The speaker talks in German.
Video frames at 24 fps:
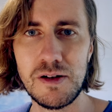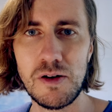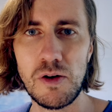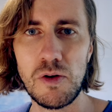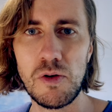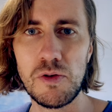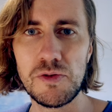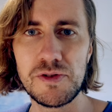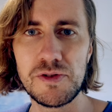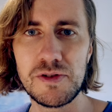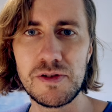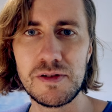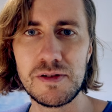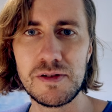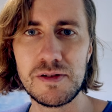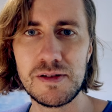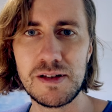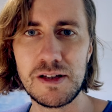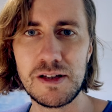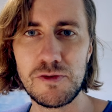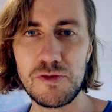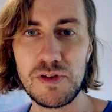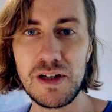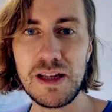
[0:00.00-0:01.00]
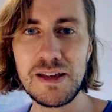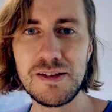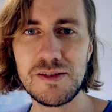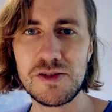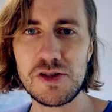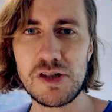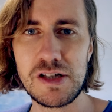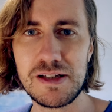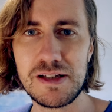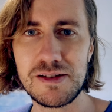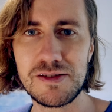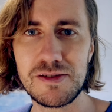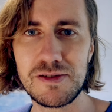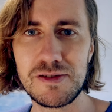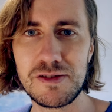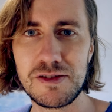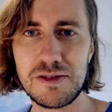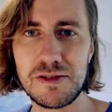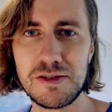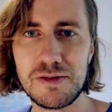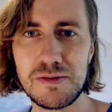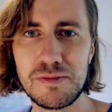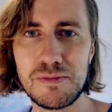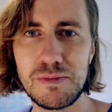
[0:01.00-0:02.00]
und des
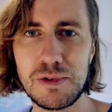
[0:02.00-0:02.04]
Friedensschließens